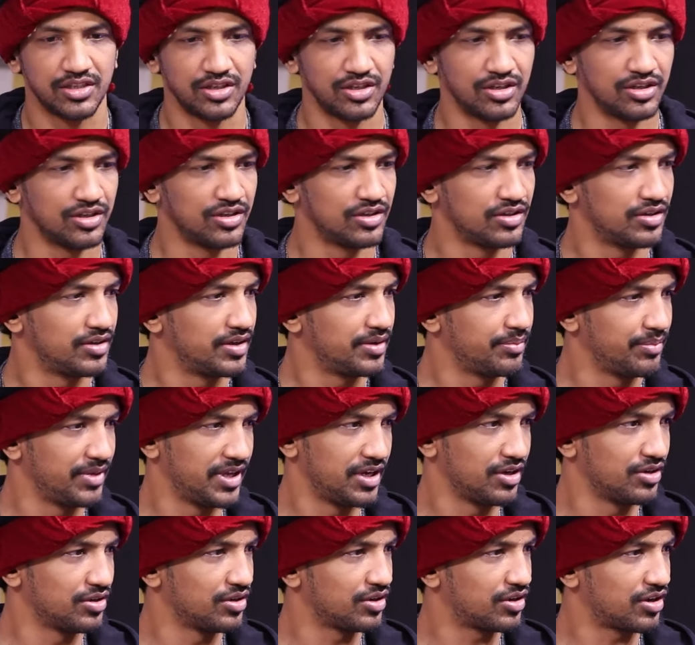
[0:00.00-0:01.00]
సో
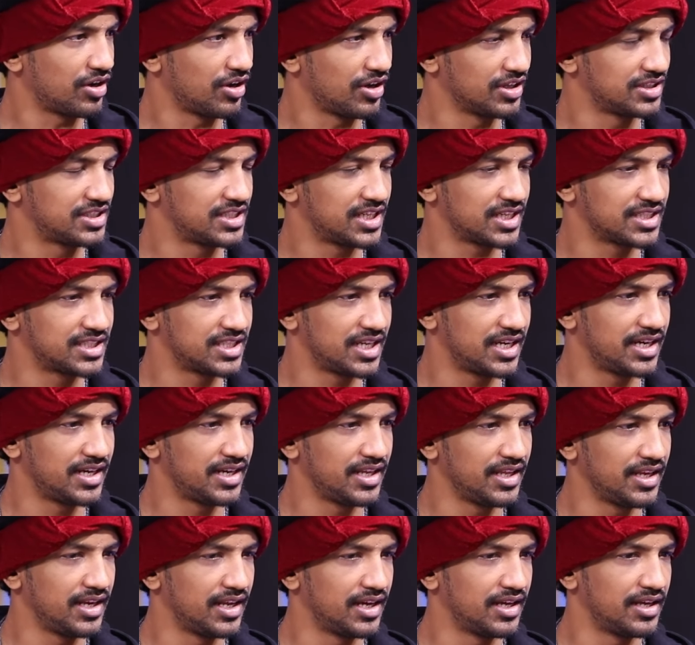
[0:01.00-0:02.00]
మీరు క్రాస్ చెక్
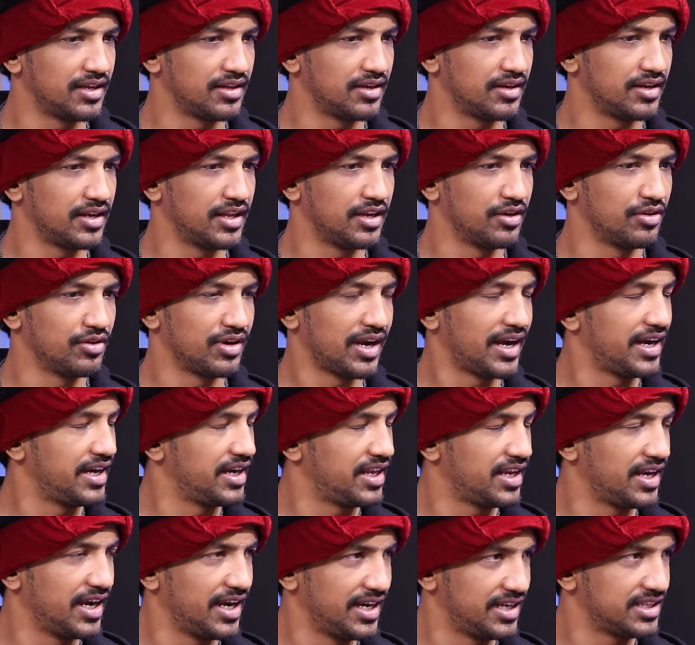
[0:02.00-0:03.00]
చేయండి నేను
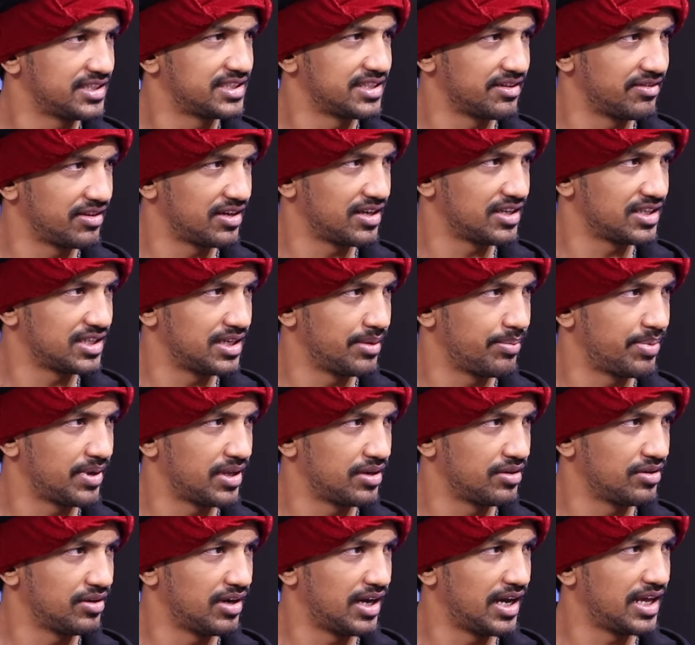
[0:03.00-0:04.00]
నైన్టీన్ ఎయిటీ సెవెన్ అని
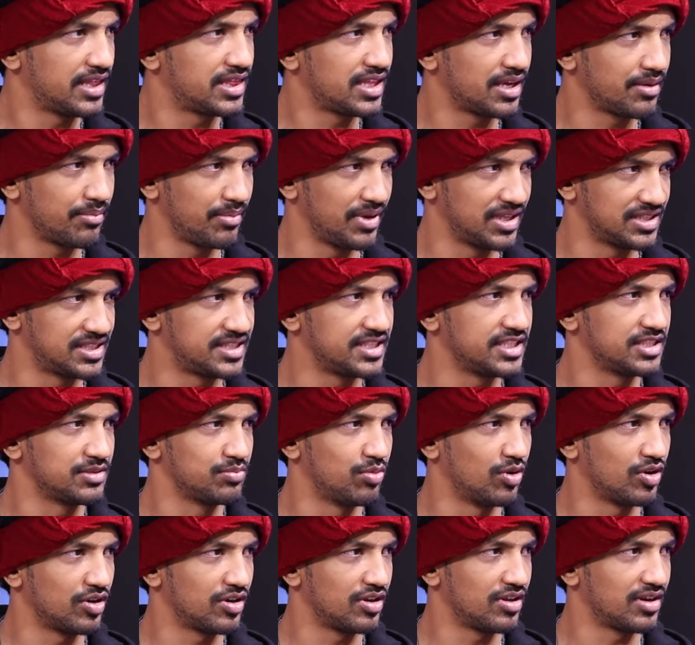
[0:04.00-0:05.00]
చెప్పాను ఐ థింక్ మెస్సీ ఈస్
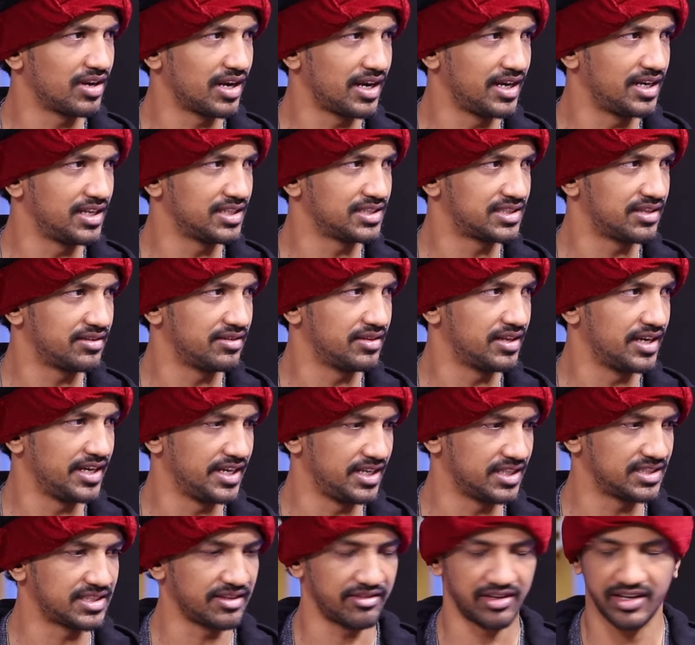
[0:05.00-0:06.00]
బోర్న్ ఆన్ నైన్టీ
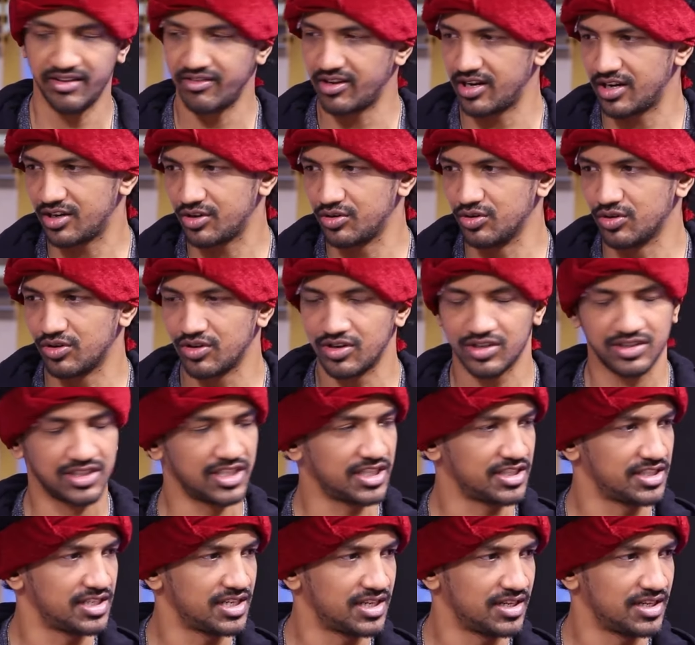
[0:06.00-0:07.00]
ఎయిటీ సెవెన్ ఎవరైనా గూగుల్లో చెక్